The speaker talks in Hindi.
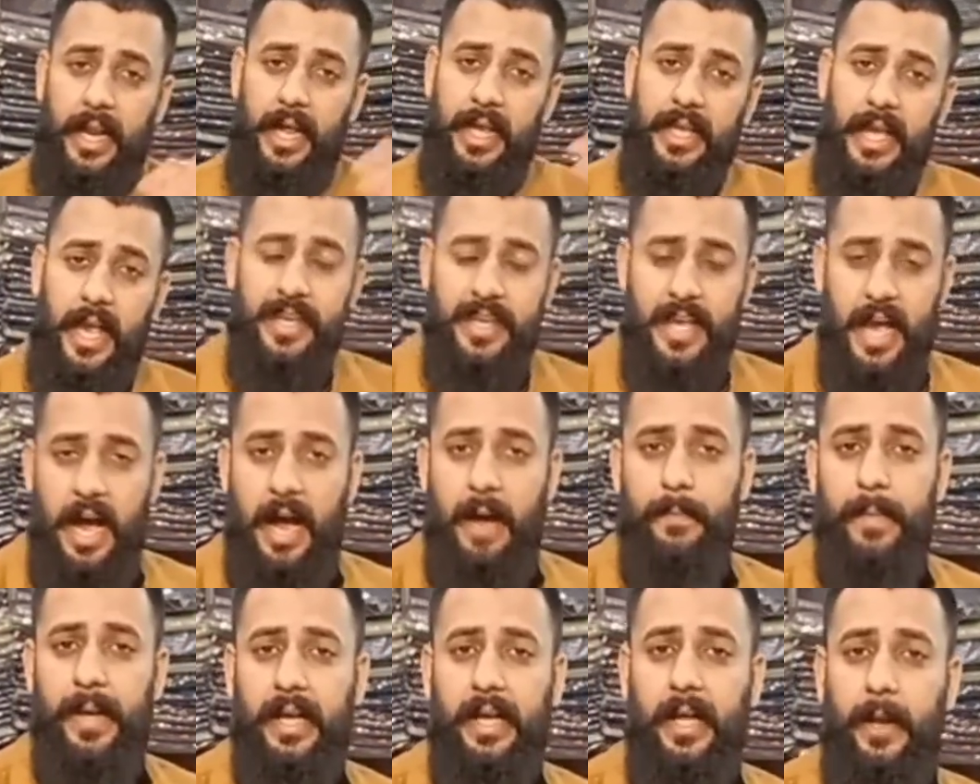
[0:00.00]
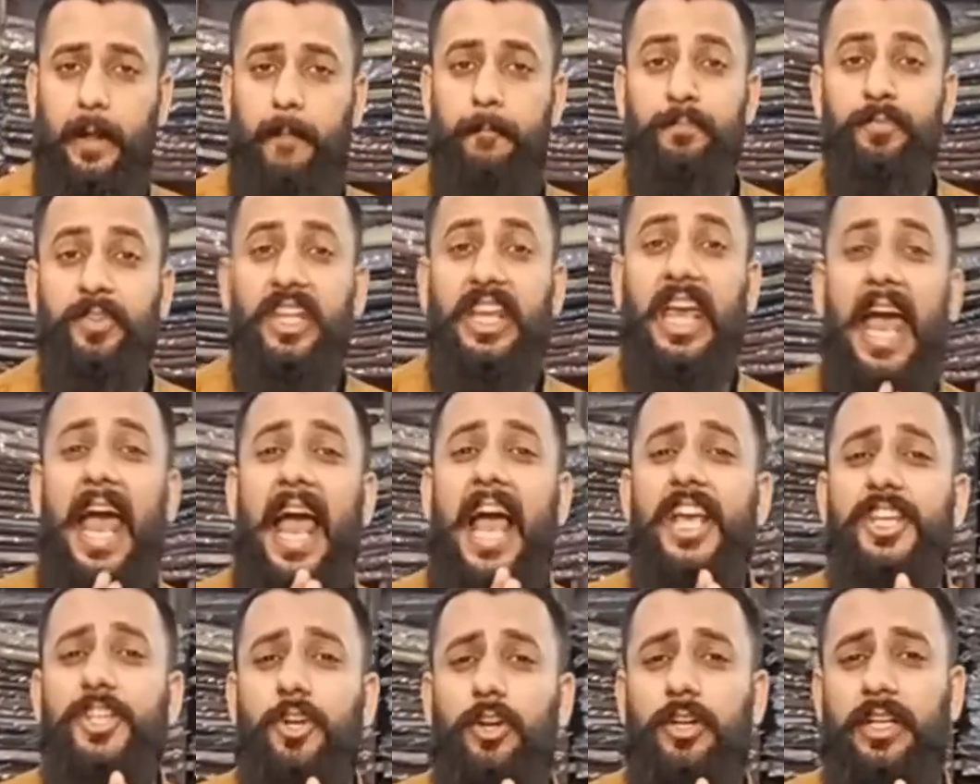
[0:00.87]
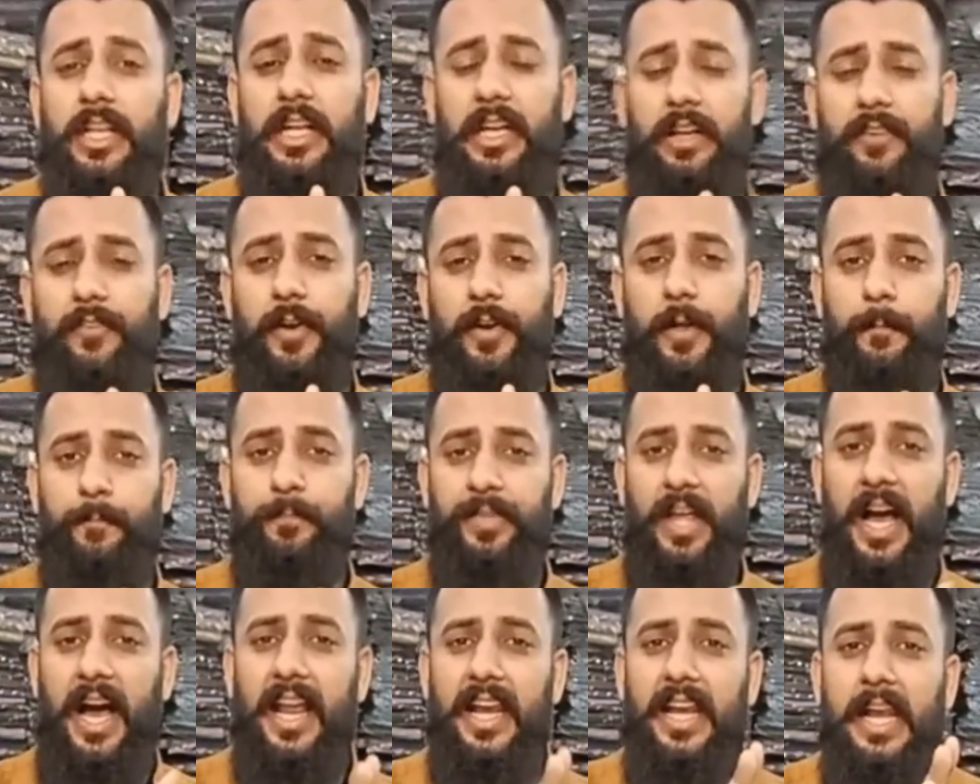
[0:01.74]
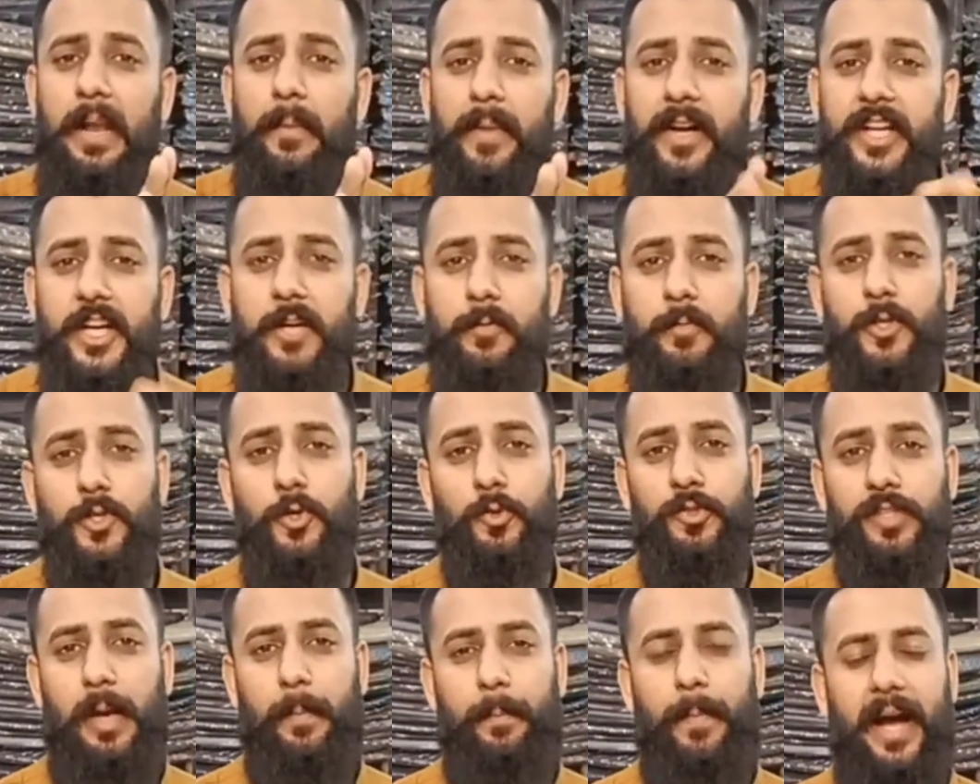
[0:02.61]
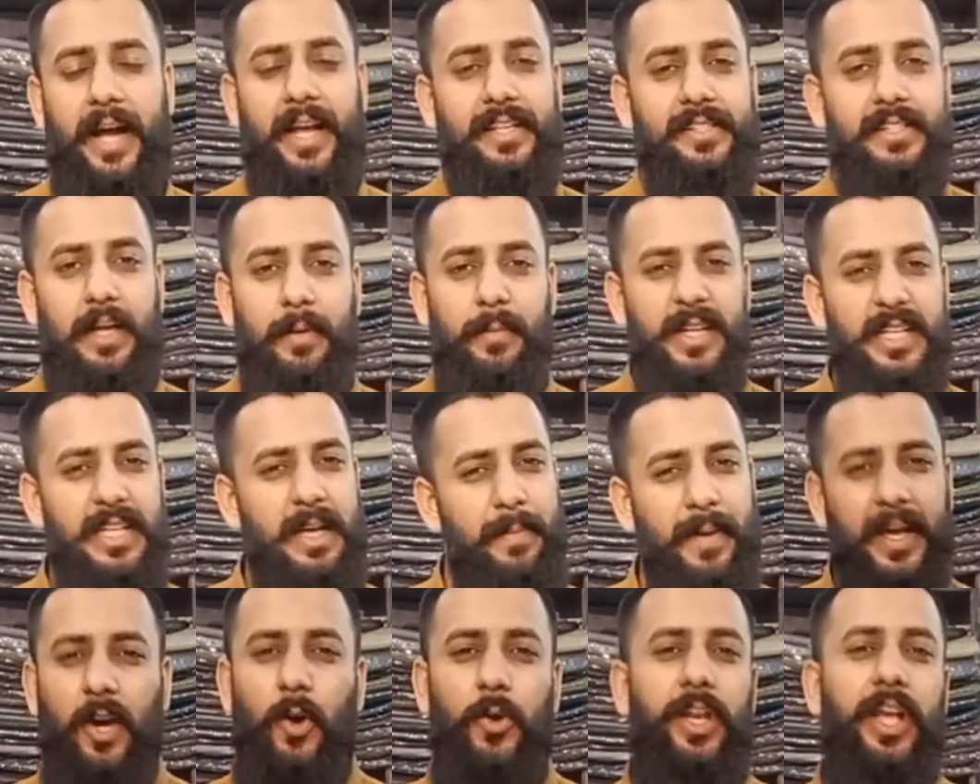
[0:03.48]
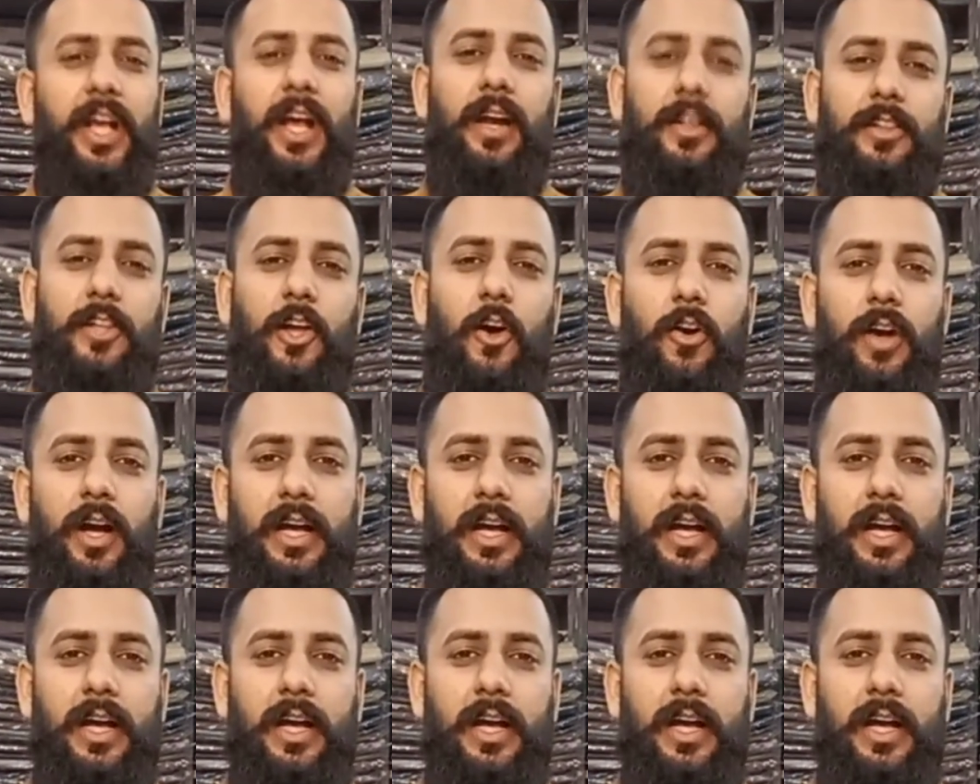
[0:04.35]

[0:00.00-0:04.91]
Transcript: करें या यहाँ पे करें कैश ऑन डिलीवरी अनलिमिटेड मौजूद है पाकिस्तान में ये भी कोई नहीं करता